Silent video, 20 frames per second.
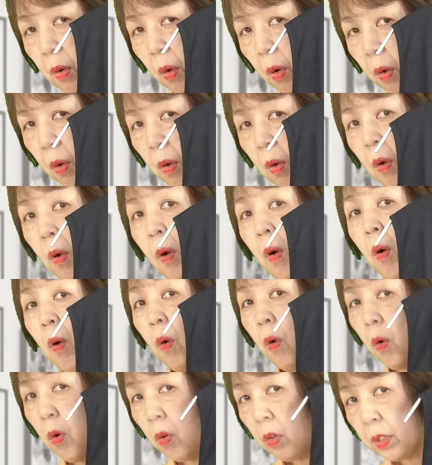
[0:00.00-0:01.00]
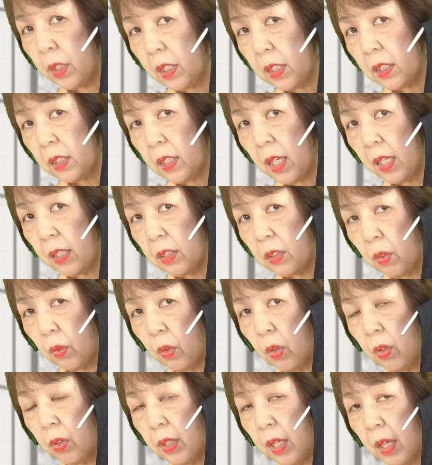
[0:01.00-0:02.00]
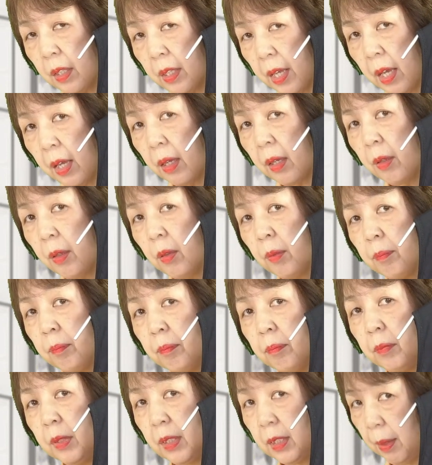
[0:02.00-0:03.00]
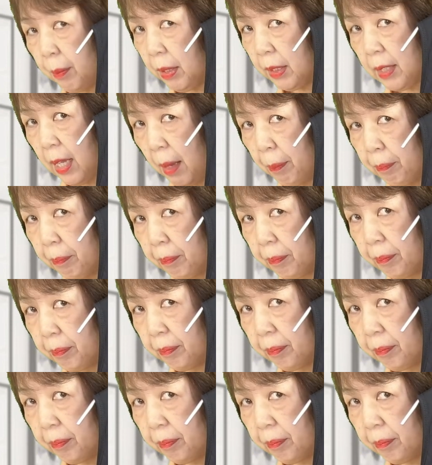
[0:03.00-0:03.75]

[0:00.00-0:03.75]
の大きいサイズのコーナーで見つけました